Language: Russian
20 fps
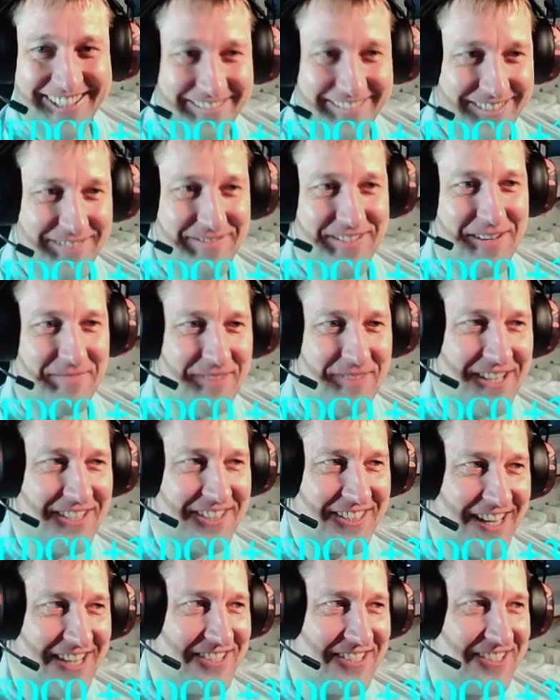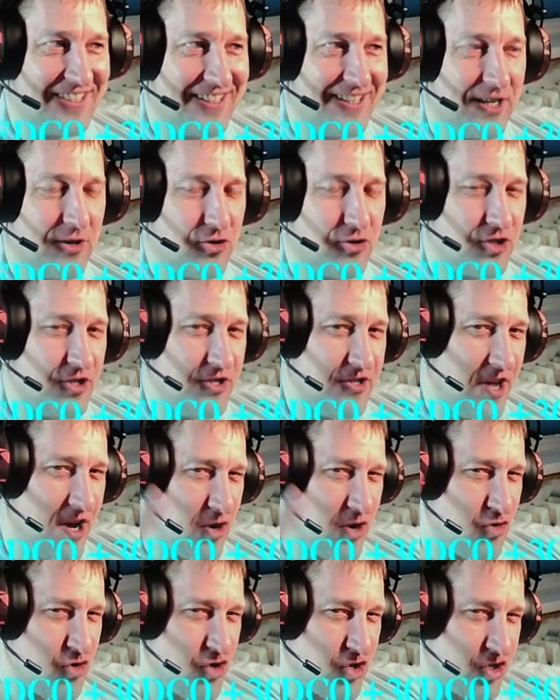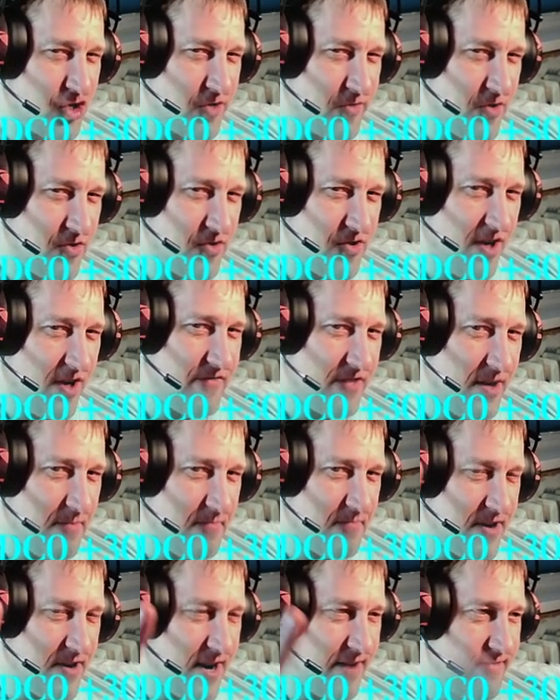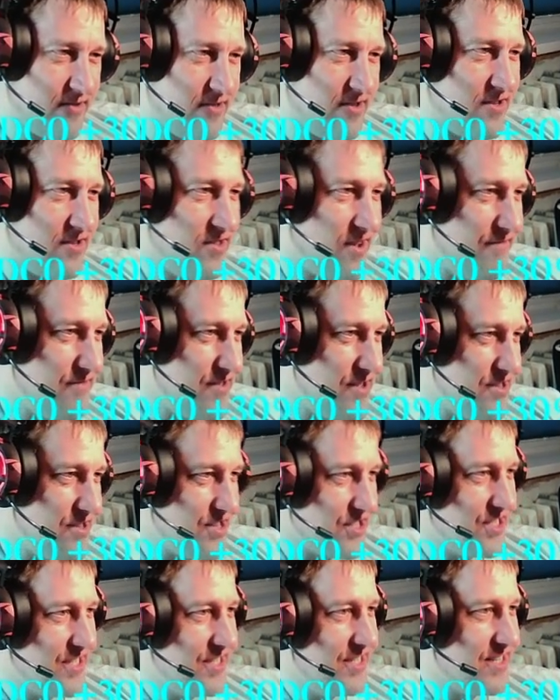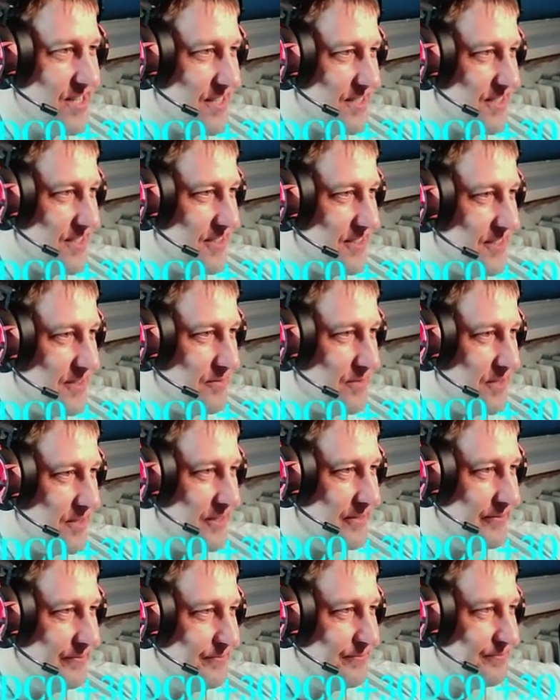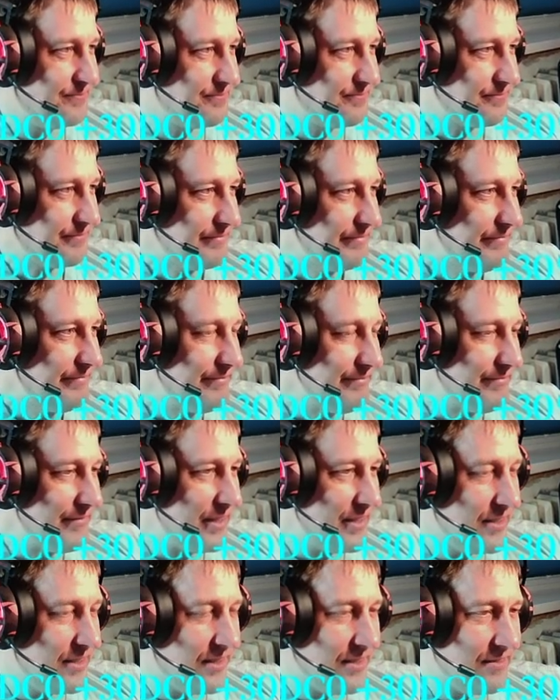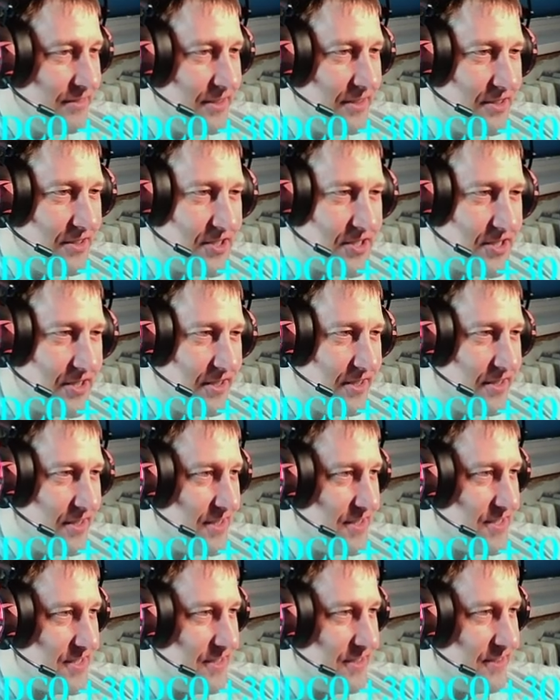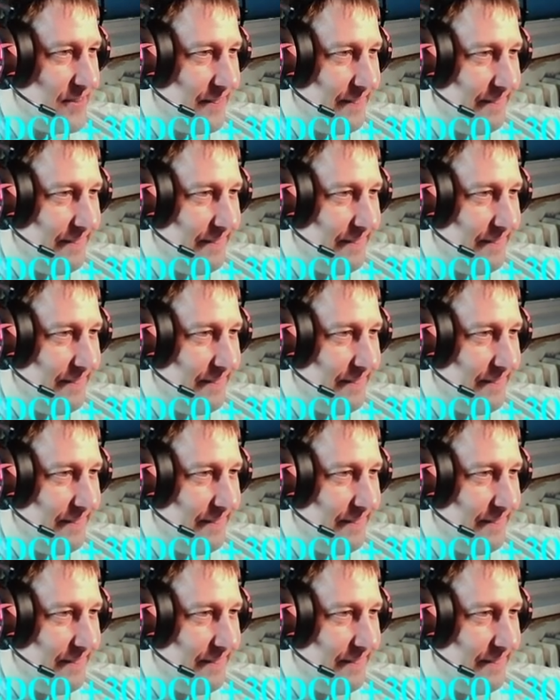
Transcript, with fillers: Вы мне опять скажете, короче, нарушил свое главное правило, главное не заиграться там, да? Главное не заиграться.